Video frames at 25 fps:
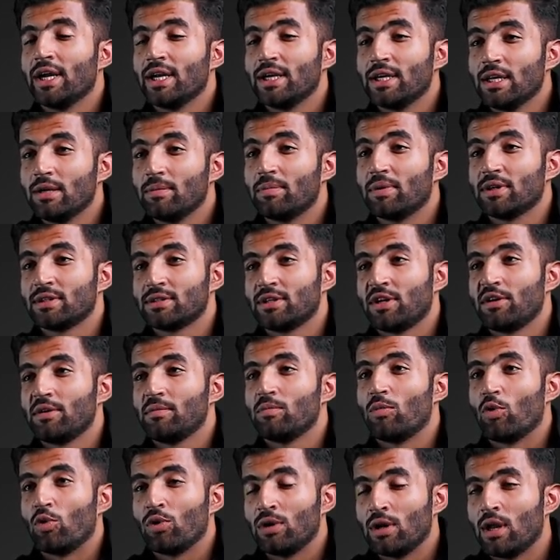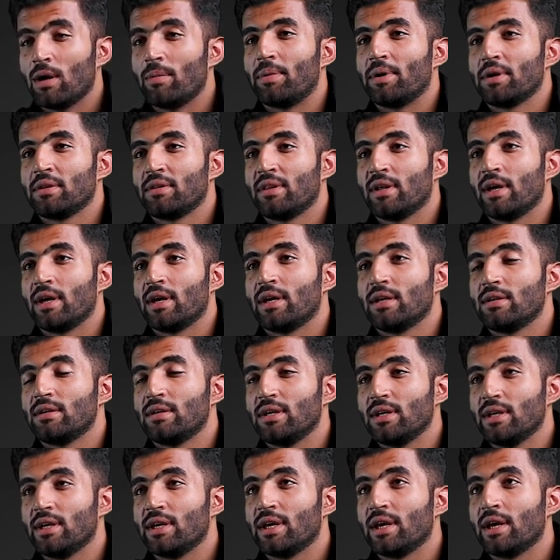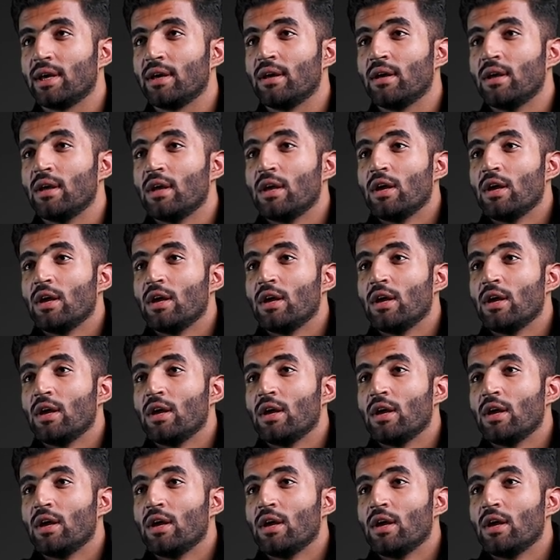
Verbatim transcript: 80 परसेंट बोलना पड़ता है ठीक है